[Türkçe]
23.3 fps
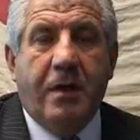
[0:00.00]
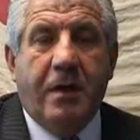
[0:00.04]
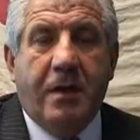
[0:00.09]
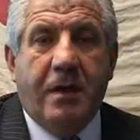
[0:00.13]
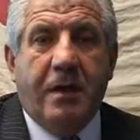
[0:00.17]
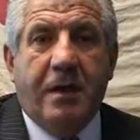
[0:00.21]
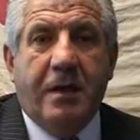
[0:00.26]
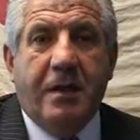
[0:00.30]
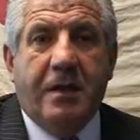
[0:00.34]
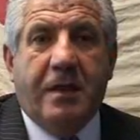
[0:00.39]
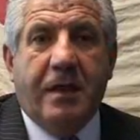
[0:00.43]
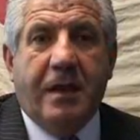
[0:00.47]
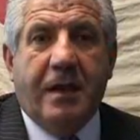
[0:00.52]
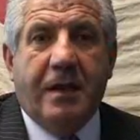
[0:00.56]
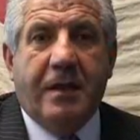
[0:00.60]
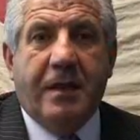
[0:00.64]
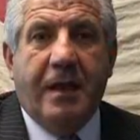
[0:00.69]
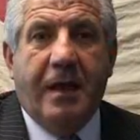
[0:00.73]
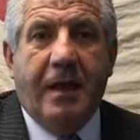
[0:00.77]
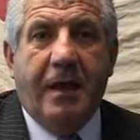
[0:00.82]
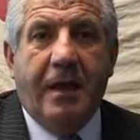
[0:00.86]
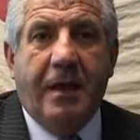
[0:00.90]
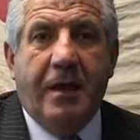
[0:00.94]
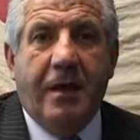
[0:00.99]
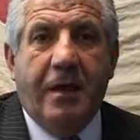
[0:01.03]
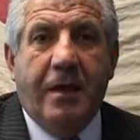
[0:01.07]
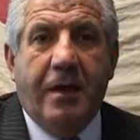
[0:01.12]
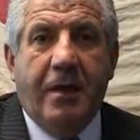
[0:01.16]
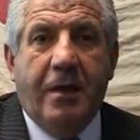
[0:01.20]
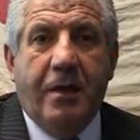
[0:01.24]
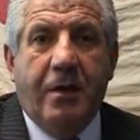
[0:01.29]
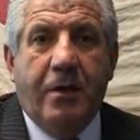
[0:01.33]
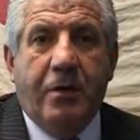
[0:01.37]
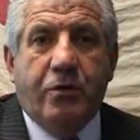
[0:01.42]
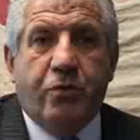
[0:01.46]
İngiltere'de
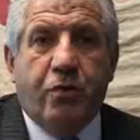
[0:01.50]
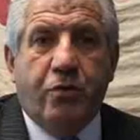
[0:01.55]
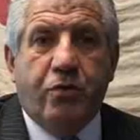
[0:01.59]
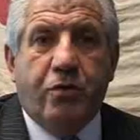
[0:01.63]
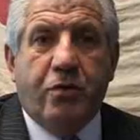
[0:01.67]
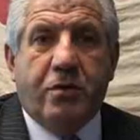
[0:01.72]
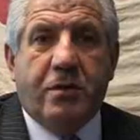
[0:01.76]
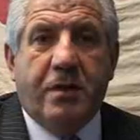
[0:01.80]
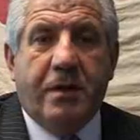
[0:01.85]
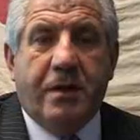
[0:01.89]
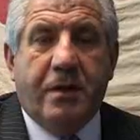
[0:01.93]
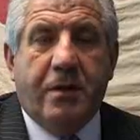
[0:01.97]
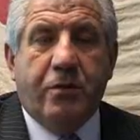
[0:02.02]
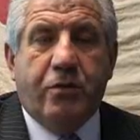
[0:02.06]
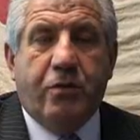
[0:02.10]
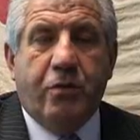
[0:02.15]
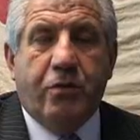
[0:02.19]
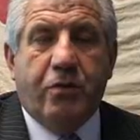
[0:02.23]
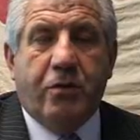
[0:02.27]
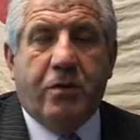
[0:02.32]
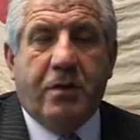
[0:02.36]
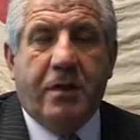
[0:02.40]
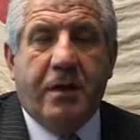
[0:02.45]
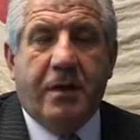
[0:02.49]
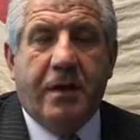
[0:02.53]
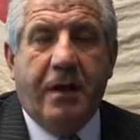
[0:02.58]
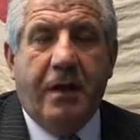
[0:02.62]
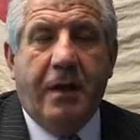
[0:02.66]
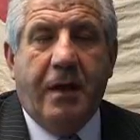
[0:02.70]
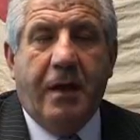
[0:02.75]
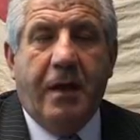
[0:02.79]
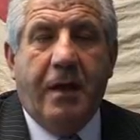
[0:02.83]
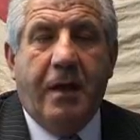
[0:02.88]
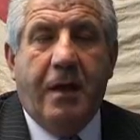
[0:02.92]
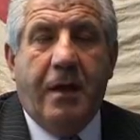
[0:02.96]
çocuklarının
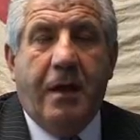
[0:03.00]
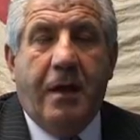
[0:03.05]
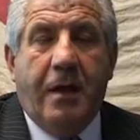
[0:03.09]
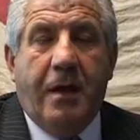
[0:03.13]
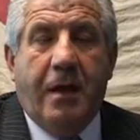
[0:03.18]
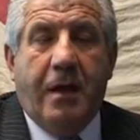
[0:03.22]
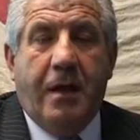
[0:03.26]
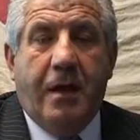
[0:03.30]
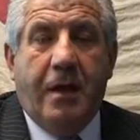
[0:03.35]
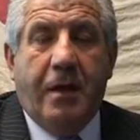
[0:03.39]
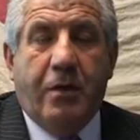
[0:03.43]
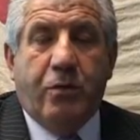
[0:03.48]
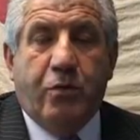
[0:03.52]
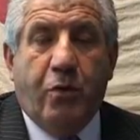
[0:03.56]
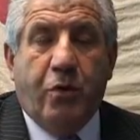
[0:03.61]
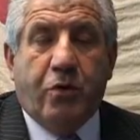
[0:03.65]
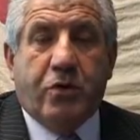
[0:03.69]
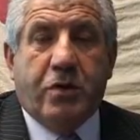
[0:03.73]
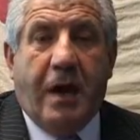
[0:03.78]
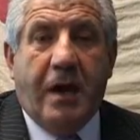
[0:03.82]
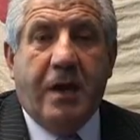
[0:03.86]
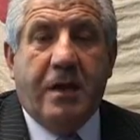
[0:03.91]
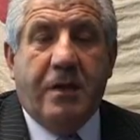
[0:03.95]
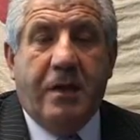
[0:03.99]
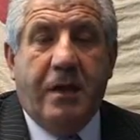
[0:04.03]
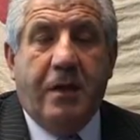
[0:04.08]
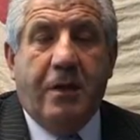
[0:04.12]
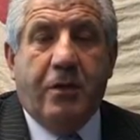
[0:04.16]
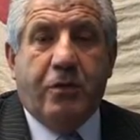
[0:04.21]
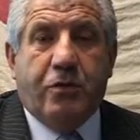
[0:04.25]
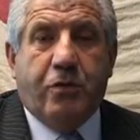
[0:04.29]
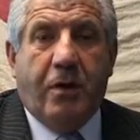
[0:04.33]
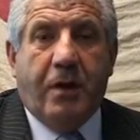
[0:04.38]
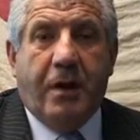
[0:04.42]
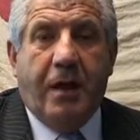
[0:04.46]
çocukları 97 e,
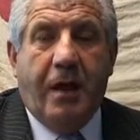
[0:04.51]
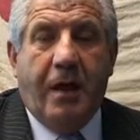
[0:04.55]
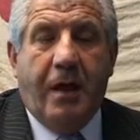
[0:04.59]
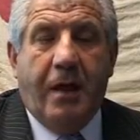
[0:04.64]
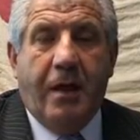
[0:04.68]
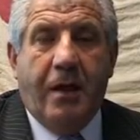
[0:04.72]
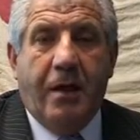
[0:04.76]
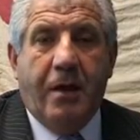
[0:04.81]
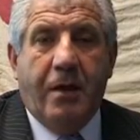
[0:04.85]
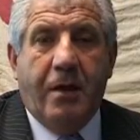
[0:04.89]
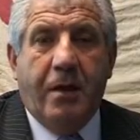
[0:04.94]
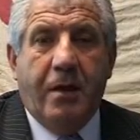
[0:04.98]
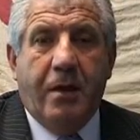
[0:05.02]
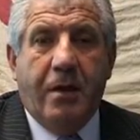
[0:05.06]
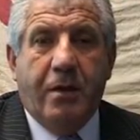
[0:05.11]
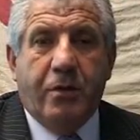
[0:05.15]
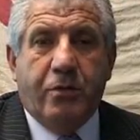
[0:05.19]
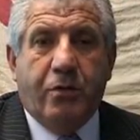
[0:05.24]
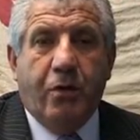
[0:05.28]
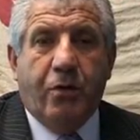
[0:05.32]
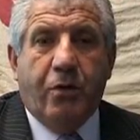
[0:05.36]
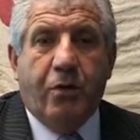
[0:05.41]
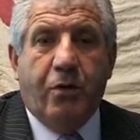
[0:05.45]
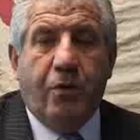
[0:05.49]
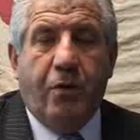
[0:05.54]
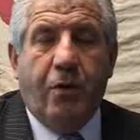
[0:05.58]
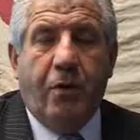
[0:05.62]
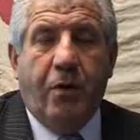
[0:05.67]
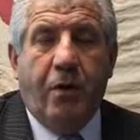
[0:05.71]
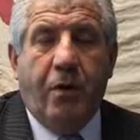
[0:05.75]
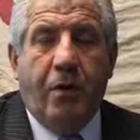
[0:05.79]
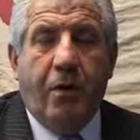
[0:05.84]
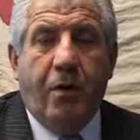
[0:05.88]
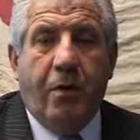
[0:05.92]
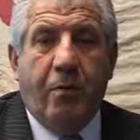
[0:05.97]
yıl sonra
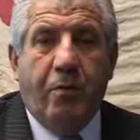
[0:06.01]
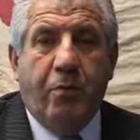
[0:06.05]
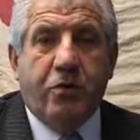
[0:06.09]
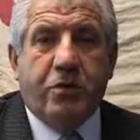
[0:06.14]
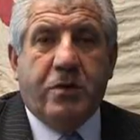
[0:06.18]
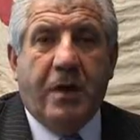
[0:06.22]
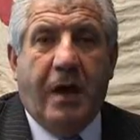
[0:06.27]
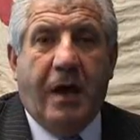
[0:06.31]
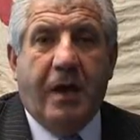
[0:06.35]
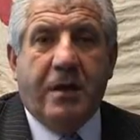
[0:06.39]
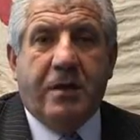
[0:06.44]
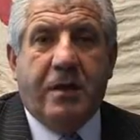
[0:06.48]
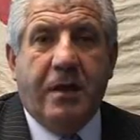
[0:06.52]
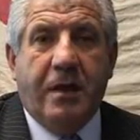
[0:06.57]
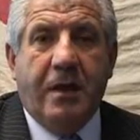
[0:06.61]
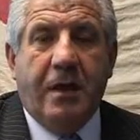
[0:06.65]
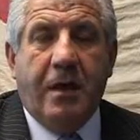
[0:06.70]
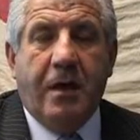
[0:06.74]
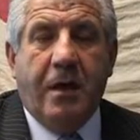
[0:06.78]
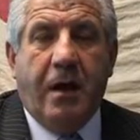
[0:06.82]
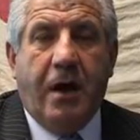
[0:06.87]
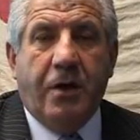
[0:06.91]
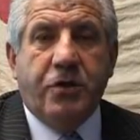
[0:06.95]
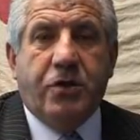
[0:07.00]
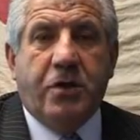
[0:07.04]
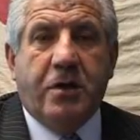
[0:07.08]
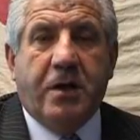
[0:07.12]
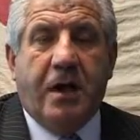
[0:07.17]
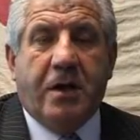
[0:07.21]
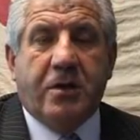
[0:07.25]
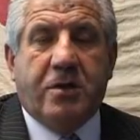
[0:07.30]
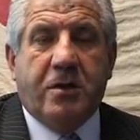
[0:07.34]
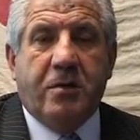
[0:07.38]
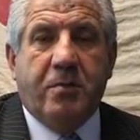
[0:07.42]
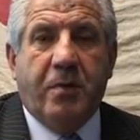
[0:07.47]
torunu bu saati açık
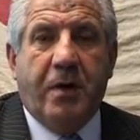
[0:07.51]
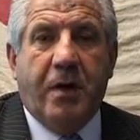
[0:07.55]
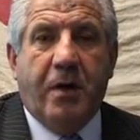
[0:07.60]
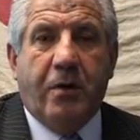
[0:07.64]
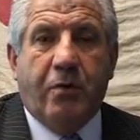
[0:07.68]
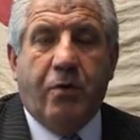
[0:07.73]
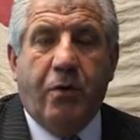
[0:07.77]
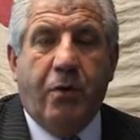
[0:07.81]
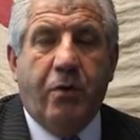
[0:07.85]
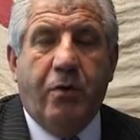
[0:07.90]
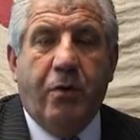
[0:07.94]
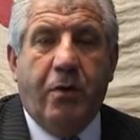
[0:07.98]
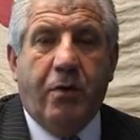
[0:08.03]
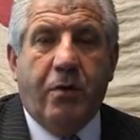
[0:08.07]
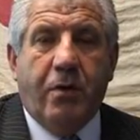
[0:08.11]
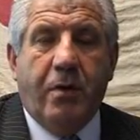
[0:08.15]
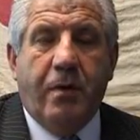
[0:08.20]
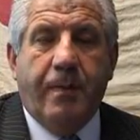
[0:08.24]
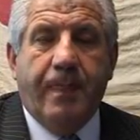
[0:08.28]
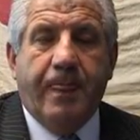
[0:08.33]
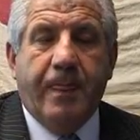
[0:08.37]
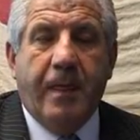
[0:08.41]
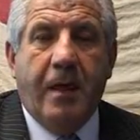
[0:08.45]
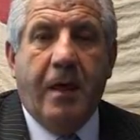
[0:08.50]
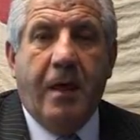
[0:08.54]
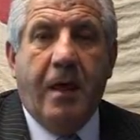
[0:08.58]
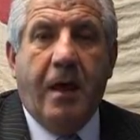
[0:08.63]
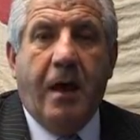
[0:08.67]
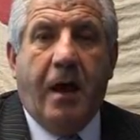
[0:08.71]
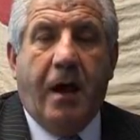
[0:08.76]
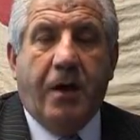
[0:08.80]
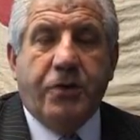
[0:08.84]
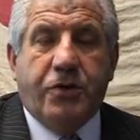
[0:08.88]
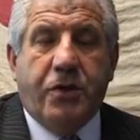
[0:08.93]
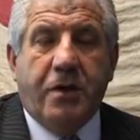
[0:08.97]
arttırmaya koyuyor.
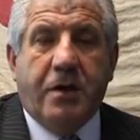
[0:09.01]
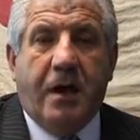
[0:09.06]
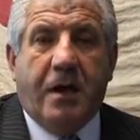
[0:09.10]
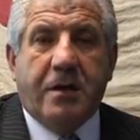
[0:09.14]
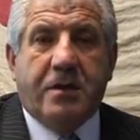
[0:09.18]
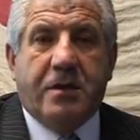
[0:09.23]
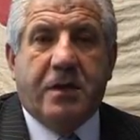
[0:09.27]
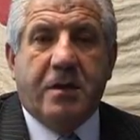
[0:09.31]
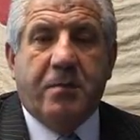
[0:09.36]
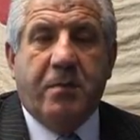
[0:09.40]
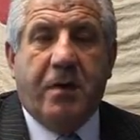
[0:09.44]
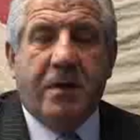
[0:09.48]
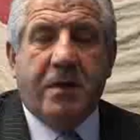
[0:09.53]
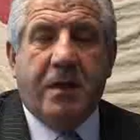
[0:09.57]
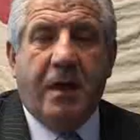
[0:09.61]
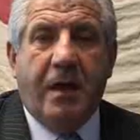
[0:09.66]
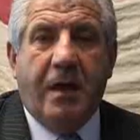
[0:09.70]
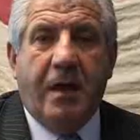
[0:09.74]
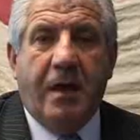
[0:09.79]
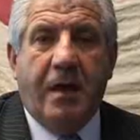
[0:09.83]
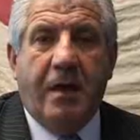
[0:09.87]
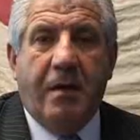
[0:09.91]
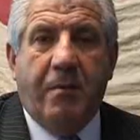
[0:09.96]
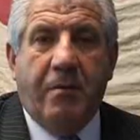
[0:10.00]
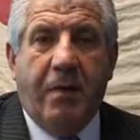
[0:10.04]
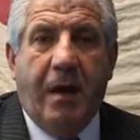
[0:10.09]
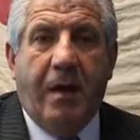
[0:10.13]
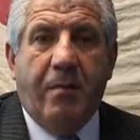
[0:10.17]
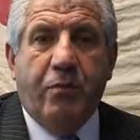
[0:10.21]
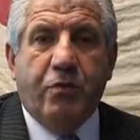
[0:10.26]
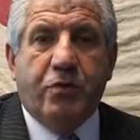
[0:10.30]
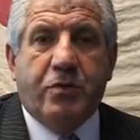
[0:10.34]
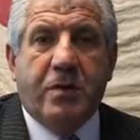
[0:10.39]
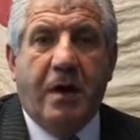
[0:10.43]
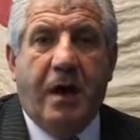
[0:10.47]
Açık arttırmada
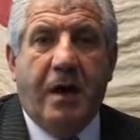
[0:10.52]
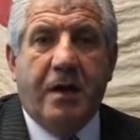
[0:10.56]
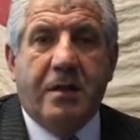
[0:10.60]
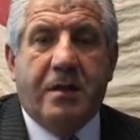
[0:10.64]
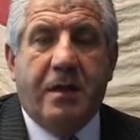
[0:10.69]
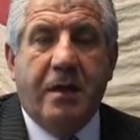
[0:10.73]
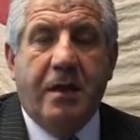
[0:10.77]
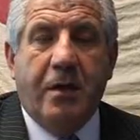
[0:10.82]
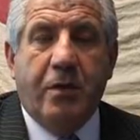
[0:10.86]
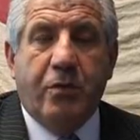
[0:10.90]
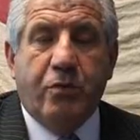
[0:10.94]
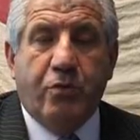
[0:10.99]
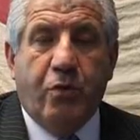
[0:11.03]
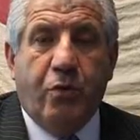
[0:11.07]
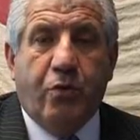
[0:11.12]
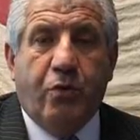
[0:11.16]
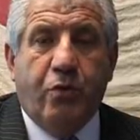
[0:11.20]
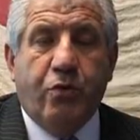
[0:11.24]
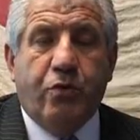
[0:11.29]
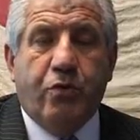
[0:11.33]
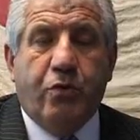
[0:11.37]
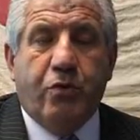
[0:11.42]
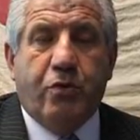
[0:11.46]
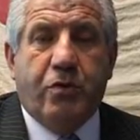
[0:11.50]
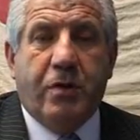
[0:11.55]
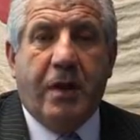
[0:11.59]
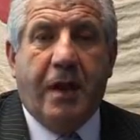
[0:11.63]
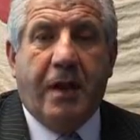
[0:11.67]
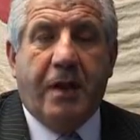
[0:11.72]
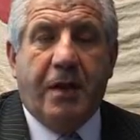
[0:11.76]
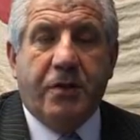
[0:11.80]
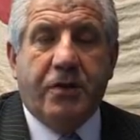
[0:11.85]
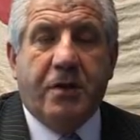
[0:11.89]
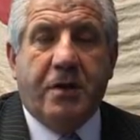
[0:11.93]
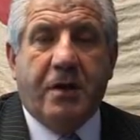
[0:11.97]
ben bu saati 9 gün
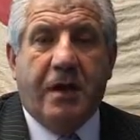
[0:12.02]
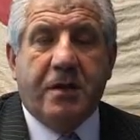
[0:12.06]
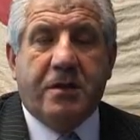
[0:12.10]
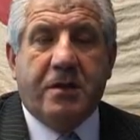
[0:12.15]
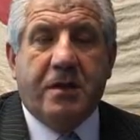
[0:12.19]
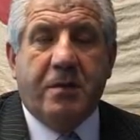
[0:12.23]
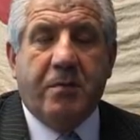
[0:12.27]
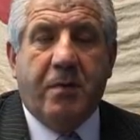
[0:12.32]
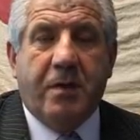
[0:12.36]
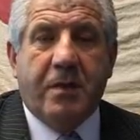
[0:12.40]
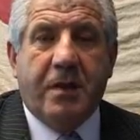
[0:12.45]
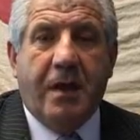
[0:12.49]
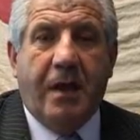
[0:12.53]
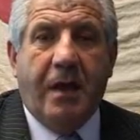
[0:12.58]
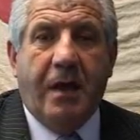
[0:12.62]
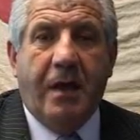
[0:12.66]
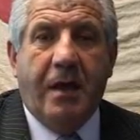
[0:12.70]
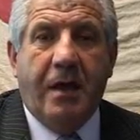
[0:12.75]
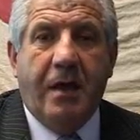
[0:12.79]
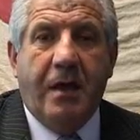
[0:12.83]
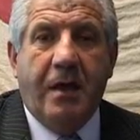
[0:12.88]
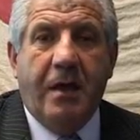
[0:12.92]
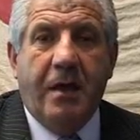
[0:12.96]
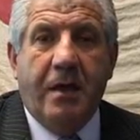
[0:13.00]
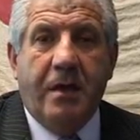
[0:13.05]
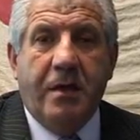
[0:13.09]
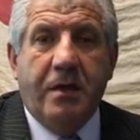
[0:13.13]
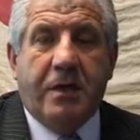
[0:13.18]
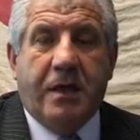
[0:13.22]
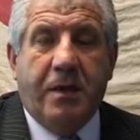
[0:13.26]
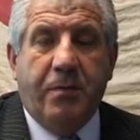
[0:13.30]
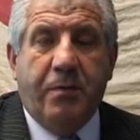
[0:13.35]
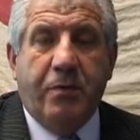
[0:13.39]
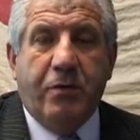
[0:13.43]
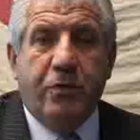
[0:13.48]
süren açık arttırmada
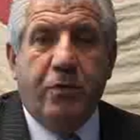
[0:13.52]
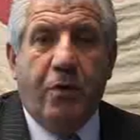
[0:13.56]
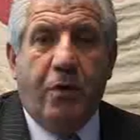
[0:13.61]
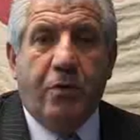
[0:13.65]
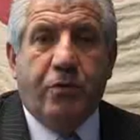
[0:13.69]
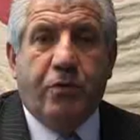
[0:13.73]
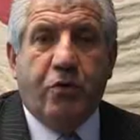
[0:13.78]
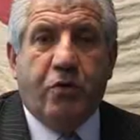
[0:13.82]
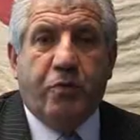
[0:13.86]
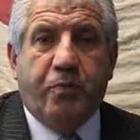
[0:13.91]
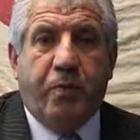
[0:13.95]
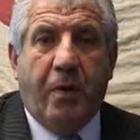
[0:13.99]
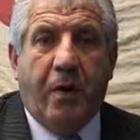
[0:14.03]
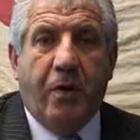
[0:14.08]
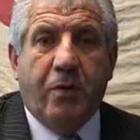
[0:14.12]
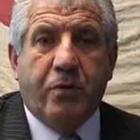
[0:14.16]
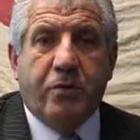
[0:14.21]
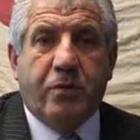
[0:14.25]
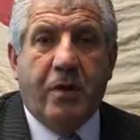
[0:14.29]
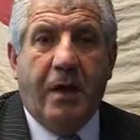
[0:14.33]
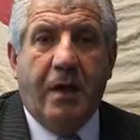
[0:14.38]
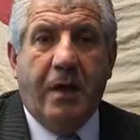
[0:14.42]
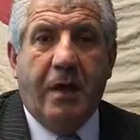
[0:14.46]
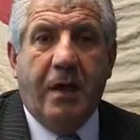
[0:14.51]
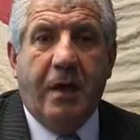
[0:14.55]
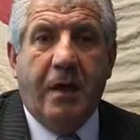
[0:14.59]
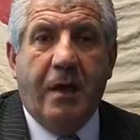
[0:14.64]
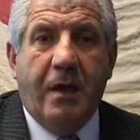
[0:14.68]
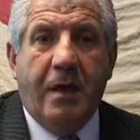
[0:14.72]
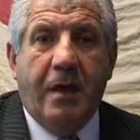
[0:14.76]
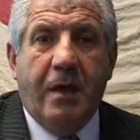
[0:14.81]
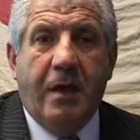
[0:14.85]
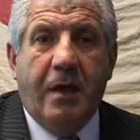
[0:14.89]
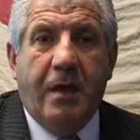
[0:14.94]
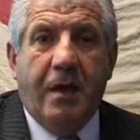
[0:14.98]
2400 pound'a
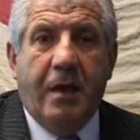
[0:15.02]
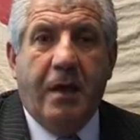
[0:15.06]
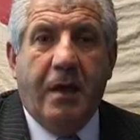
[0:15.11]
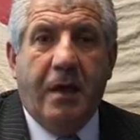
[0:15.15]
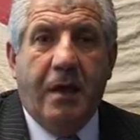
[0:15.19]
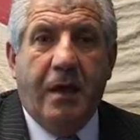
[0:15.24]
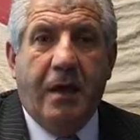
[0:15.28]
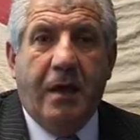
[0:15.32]
e,